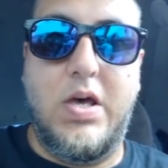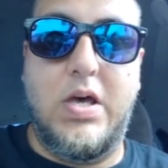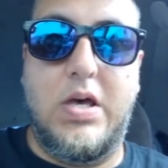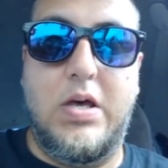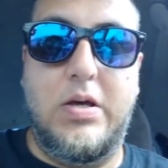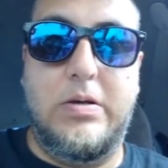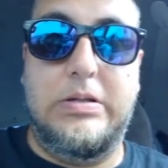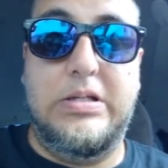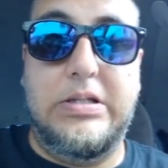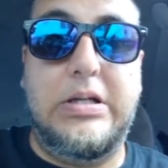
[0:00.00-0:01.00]

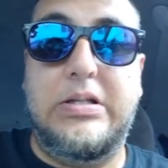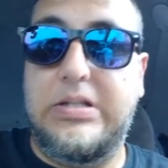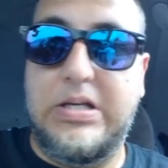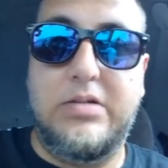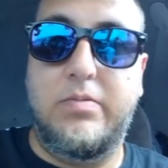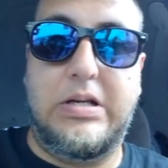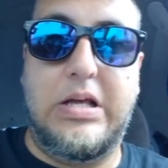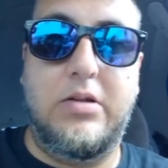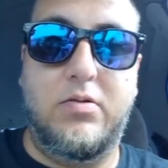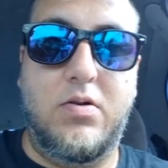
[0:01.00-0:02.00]
eh, decir si es
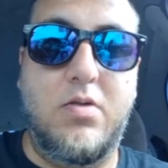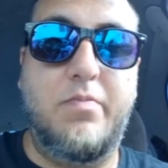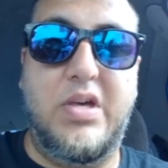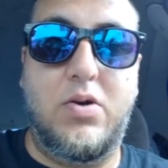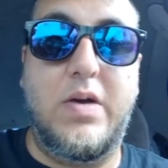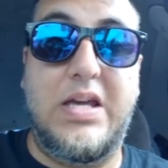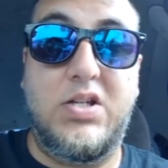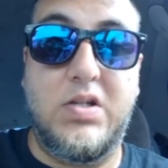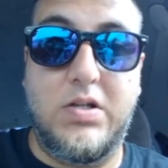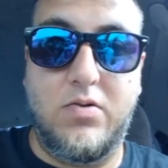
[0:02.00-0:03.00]
verdad o no, pero
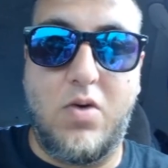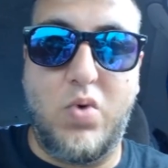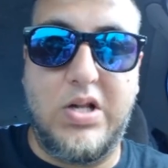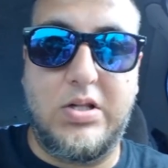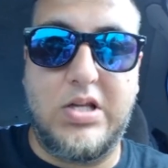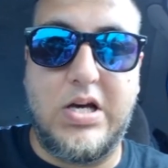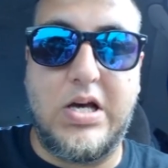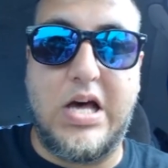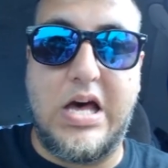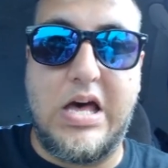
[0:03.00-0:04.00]
échense una
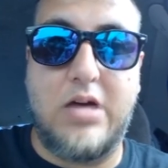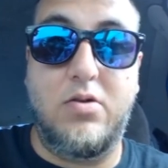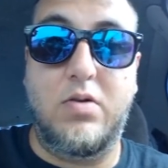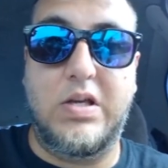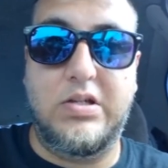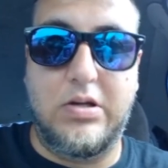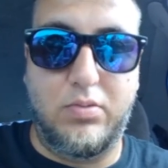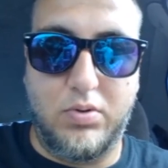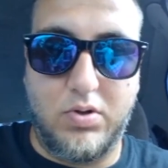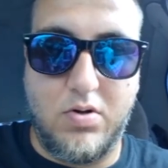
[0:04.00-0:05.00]
vuelta a lo que es
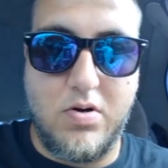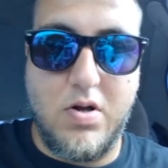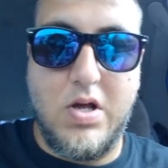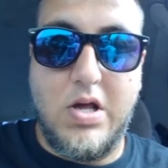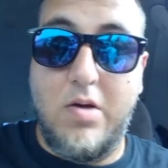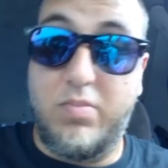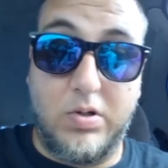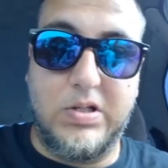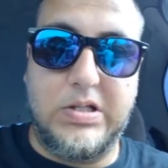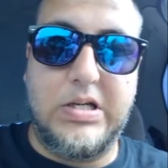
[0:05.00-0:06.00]
Autoson.
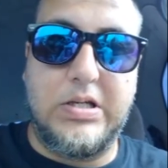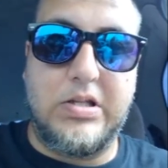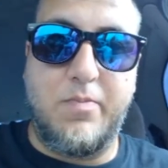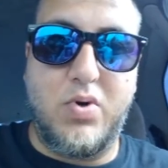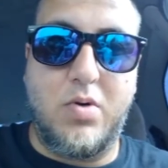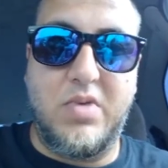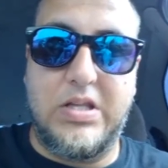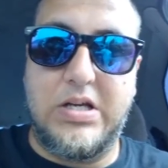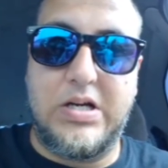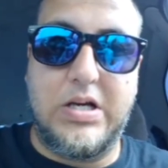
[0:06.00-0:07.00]
Por desgracia tampoco me
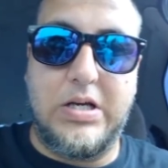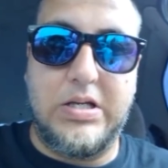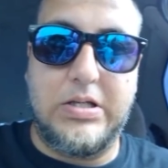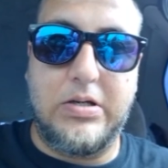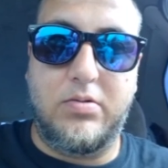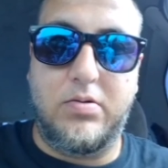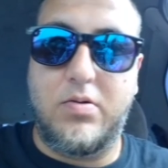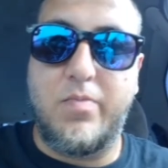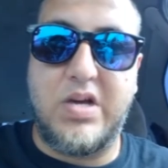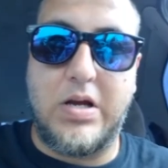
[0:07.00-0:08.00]
dan regalías en
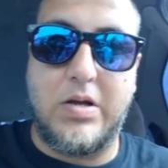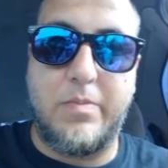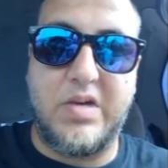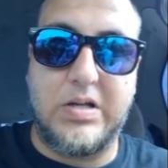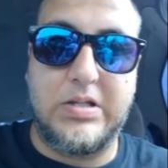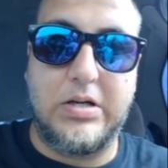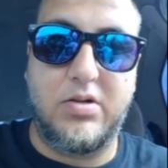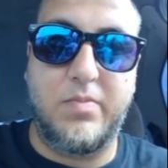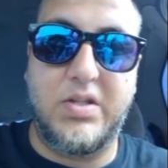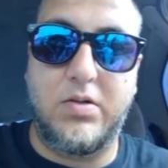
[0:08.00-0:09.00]
Autoson para, para
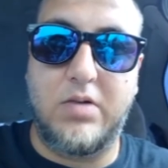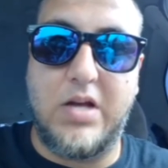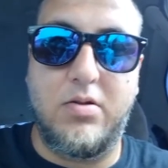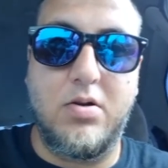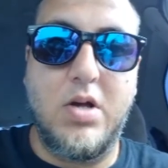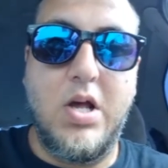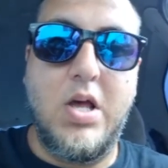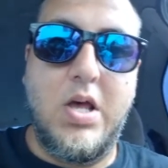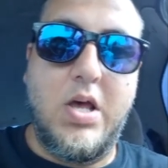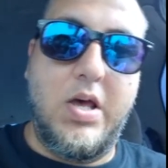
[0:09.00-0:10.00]
estarlos mencionando.
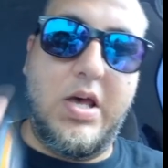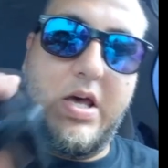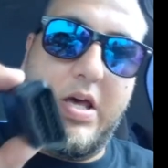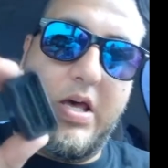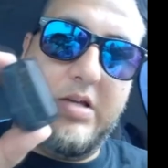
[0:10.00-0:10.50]
Eh,